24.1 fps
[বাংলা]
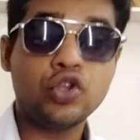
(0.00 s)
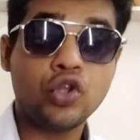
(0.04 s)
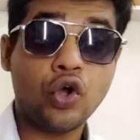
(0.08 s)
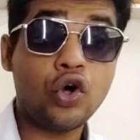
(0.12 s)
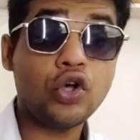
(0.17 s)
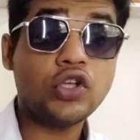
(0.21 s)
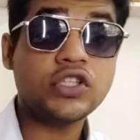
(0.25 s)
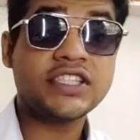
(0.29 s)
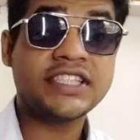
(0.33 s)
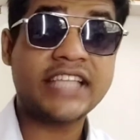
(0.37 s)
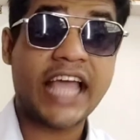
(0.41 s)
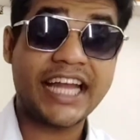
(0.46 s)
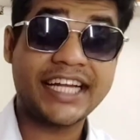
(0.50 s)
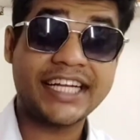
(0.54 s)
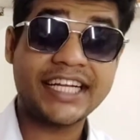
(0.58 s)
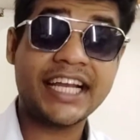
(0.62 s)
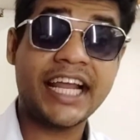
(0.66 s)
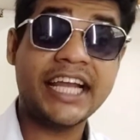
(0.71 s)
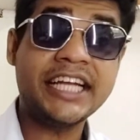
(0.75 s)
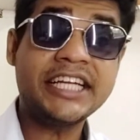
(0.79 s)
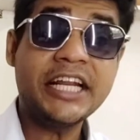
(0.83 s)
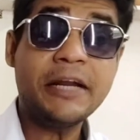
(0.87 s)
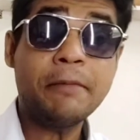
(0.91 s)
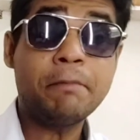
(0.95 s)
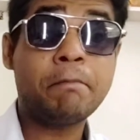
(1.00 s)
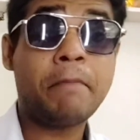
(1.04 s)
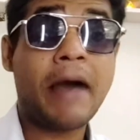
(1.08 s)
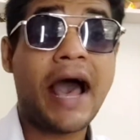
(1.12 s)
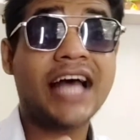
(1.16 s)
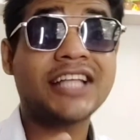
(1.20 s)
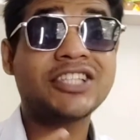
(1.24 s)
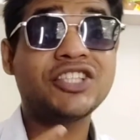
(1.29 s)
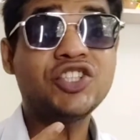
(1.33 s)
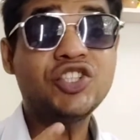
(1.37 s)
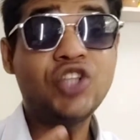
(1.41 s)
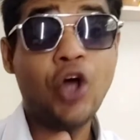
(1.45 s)
তো স্যাটেলাইটের
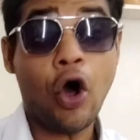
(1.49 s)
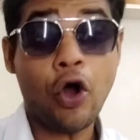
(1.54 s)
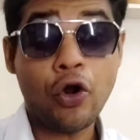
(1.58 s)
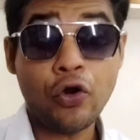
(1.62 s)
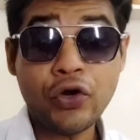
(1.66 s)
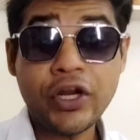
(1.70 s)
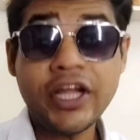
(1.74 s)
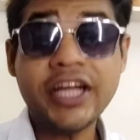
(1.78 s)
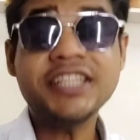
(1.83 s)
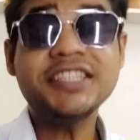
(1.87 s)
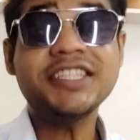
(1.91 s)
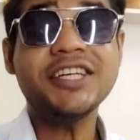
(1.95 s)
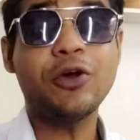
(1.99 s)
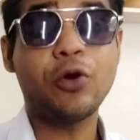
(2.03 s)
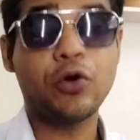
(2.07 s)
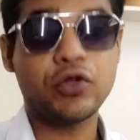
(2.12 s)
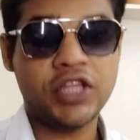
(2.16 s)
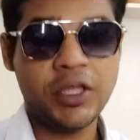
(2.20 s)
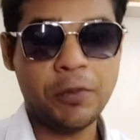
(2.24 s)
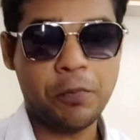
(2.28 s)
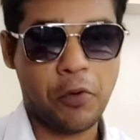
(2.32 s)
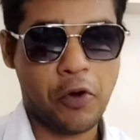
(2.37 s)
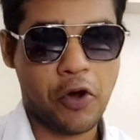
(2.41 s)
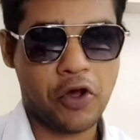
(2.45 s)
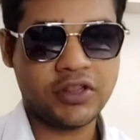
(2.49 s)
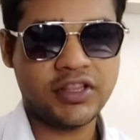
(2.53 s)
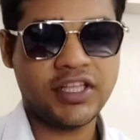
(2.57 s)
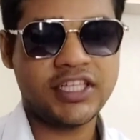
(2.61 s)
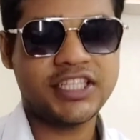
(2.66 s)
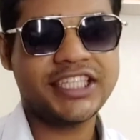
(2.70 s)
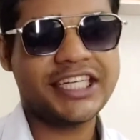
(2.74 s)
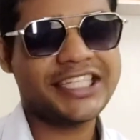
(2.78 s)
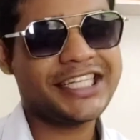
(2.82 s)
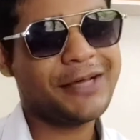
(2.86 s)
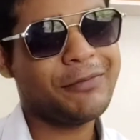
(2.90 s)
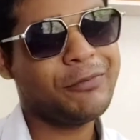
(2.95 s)
পাঁচ ধরনের যে গতিপথ
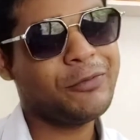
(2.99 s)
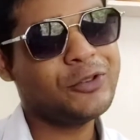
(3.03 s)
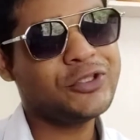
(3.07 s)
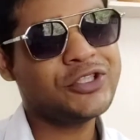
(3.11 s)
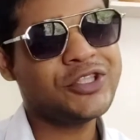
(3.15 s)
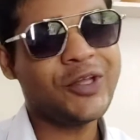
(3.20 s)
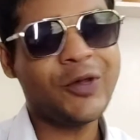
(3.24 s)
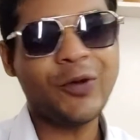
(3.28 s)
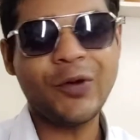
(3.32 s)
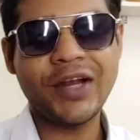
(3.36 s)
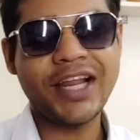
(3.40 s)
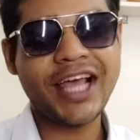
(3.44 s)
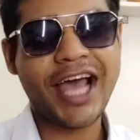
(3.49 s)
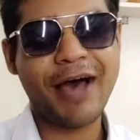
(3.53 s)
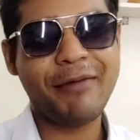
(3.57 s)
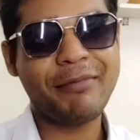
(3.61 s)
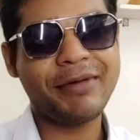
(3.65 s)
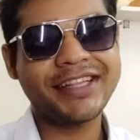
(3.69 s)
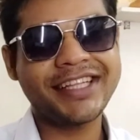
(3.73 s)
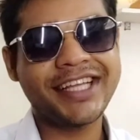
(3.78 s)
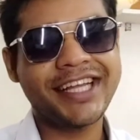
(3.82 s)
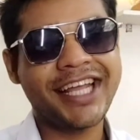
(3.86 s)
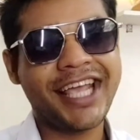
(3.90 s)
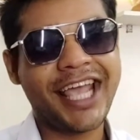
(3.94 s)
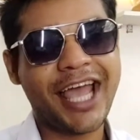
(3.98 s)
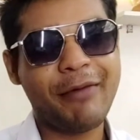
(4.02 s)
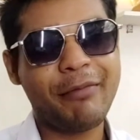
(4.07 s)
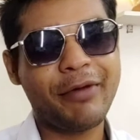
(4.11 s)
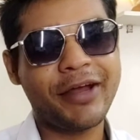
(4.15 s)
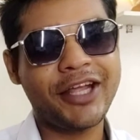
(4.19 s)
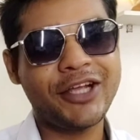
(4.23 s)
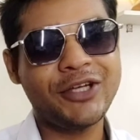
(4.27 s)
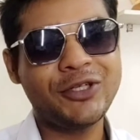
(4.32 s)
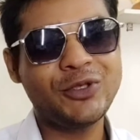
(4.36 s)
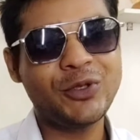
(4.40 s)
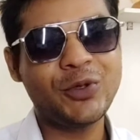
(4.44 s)
সেটা বুঝতে হলে আমাদেরকে
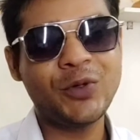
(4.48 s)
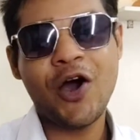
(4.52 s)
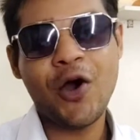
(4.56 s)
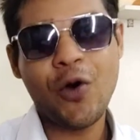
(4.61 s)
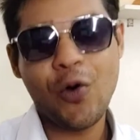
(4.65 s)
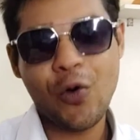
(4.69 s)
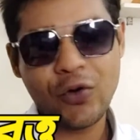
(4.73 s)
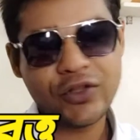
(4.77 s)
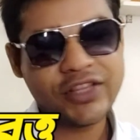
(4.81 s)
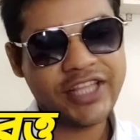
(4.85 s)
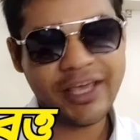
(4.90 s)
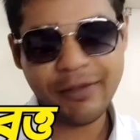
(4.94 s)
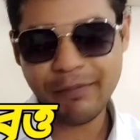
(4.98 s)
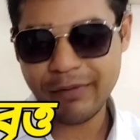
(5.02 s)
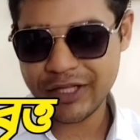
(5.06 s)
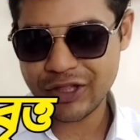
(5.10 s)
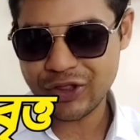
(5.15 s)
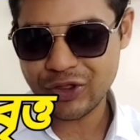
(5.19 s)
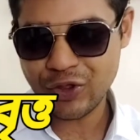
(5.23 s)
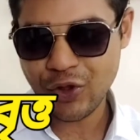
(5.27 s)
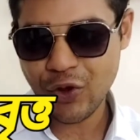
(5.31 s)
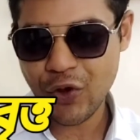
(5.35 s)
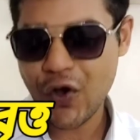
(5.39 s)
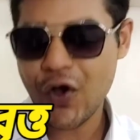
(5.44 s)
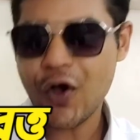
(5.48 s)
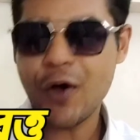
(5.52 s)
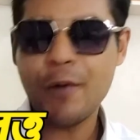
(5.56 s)
আবার একটু অধিবৃত্ত